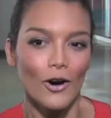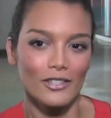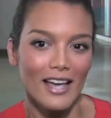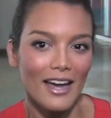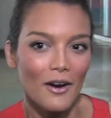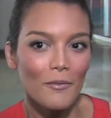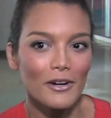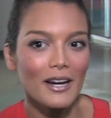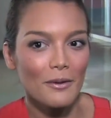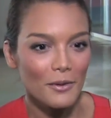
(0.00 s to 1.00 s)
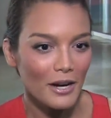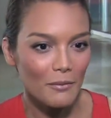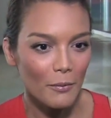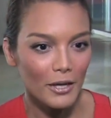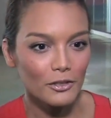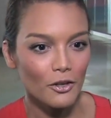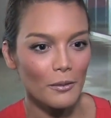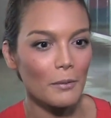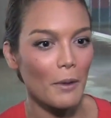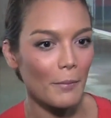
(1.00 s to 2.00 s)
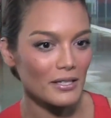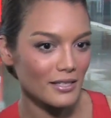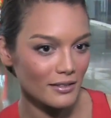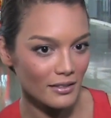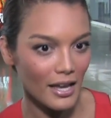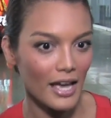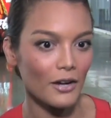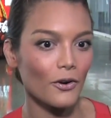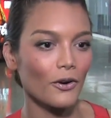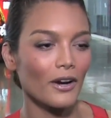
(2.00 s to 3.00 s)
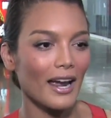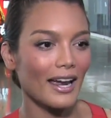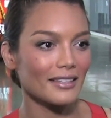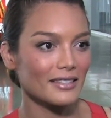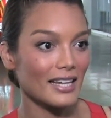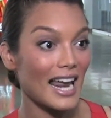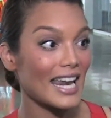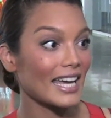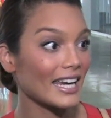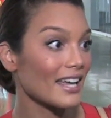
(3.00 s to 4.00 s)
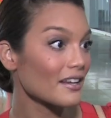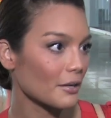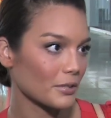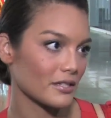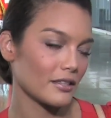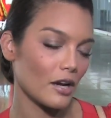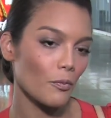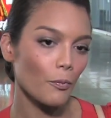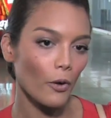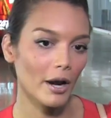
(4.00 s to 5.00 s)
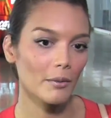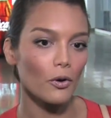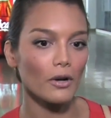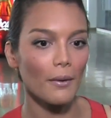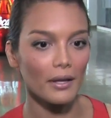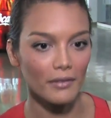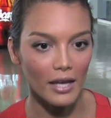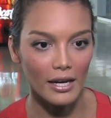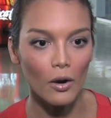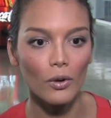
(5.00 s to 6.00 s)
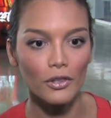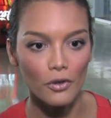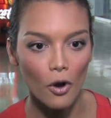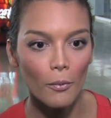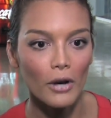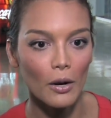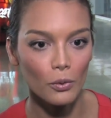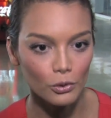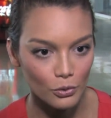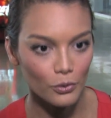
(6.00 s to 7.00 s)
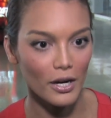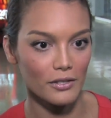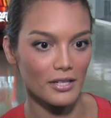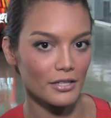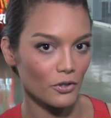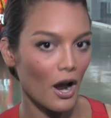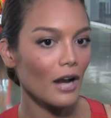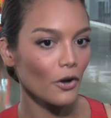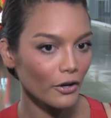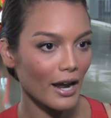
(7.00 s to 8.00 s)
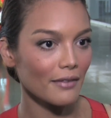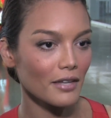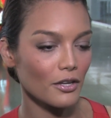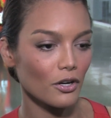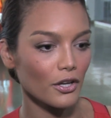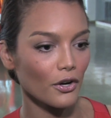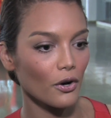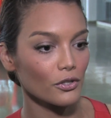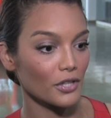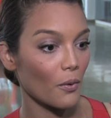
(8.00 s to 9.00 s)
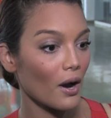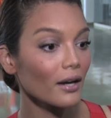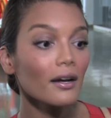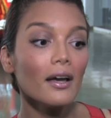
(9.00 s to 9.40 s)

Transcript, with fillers: O sea, es como revivir el momento que mis papás sintieron, este, la alegría de representar un pueblo, una bandera, un idioma, una cultura. O sea, eso es algo grande. Yo le digo, José Juan,